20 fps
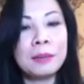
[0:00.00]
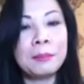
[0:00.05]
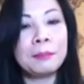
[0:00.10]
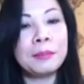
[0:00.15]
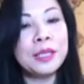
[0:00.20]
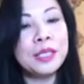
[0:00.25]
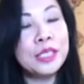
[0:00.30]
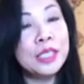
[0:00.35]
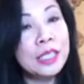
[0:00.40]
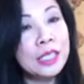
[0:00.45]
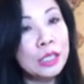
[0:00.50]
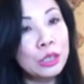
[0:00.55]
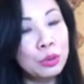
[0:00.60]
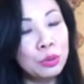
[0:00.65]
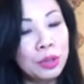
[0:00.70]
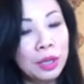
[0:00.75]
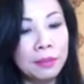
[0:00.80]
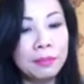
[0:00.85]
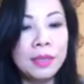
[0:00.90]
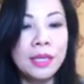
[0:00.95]
mình trì
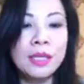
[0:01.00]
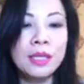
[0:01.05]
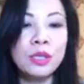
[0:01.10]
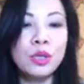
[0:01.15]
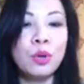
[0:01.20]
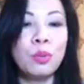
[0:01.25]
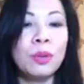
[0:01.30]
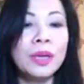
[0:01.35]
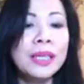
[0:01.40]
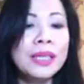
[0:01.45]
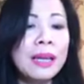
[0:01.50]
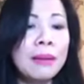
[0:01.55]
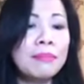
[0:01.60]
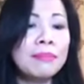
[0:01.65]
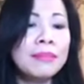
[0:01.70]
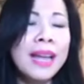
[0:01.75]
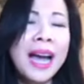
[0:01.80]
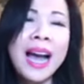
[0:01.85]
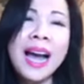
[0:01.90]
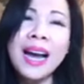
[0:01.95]
chú đại bi dùng cái tâm
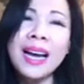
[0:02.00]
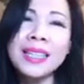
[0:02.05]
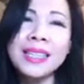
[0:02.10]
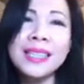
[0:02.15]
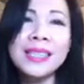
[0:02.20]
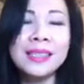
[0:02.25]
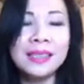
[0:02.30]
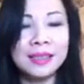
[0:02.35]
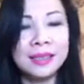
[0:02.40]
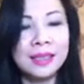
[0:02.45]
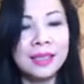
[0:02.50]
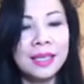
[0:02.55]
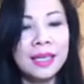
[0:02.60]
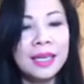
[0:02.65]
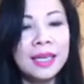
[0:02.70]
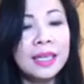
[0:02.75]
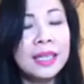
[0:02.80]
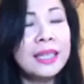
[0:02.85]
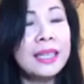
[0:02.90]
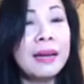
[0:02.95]
tha thiết
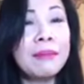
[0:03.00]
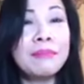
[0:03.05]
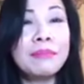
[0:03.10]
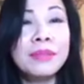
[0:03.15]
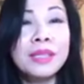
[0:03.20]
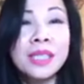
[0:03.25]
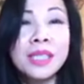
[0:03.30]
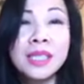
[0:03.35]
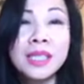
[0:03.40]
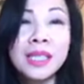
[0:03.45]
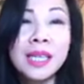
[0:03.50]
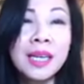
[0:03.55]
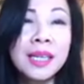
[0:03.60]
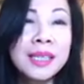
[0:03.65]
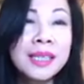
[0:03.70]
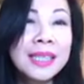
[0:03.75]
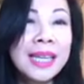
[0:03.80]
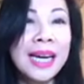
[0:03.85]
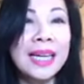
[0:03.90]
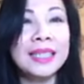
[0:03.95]
cái tâm
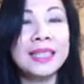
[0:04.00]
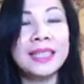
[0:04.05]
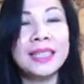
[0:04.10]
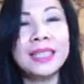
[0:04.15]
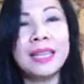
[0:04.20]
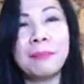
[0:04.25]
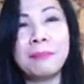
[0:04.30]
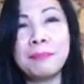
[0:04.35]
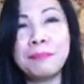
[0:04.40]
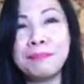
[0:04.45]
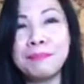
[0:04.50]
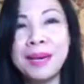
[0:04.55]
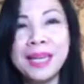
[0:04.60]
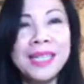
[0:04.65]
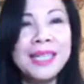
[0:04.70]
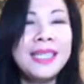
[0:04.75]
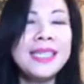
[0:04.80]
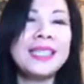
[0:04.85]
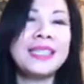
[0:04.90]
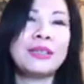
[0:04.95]
chân thành cái tâm
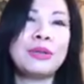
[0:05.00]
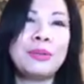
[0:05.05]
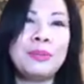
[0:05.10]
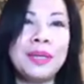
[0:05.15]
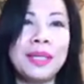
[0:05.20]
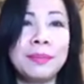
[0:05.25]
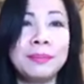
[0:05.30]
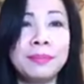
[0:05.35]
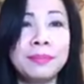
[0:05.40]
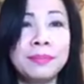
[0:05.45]
mãnh liệt của mình